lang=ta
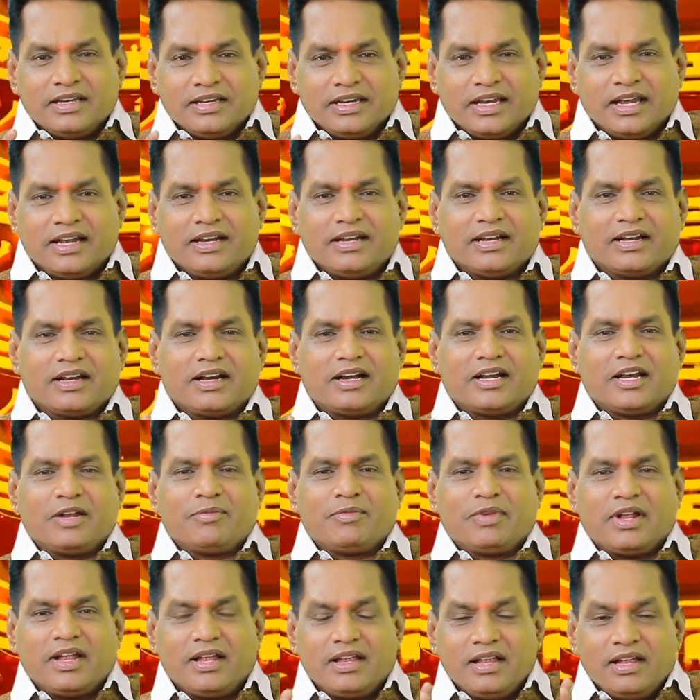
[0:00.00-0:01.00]
ஏன்னு
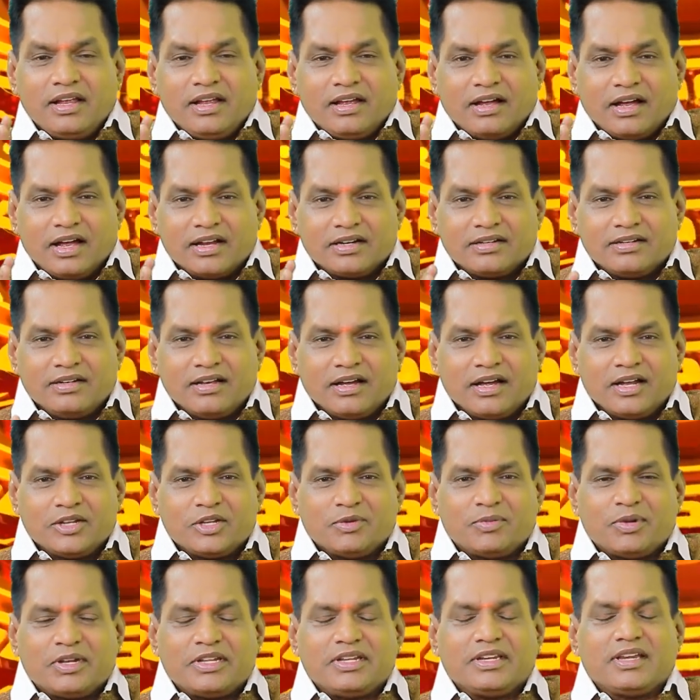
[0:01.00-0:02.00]
கேட்டோம்னா
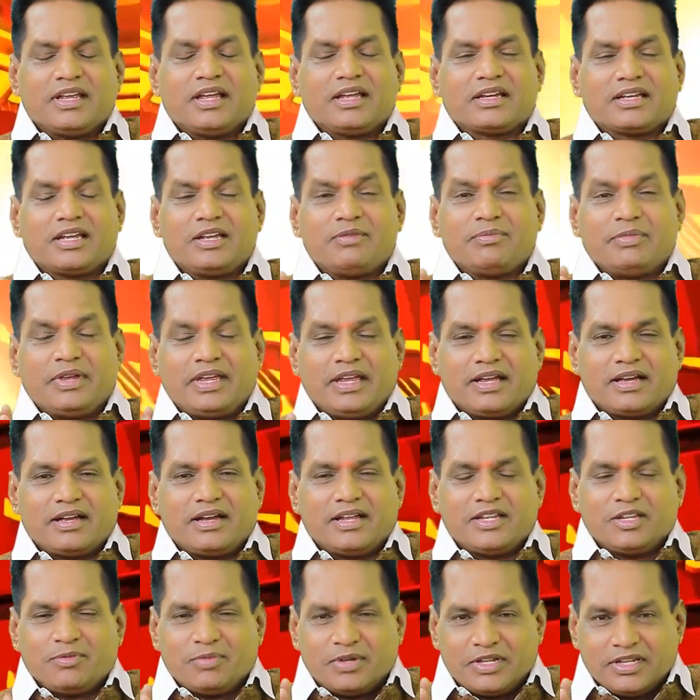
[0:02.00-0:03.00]
அர்காதிபதியாக
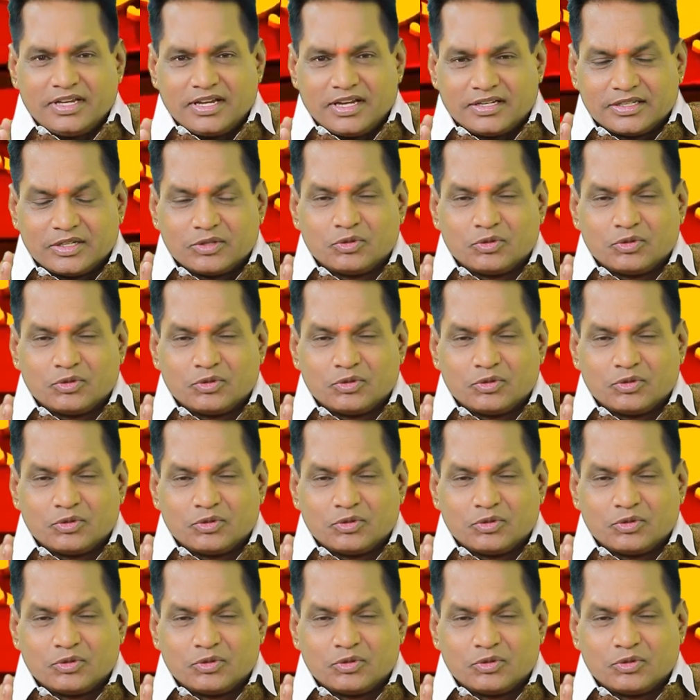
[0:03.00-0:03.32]
மேகாதிபதியாக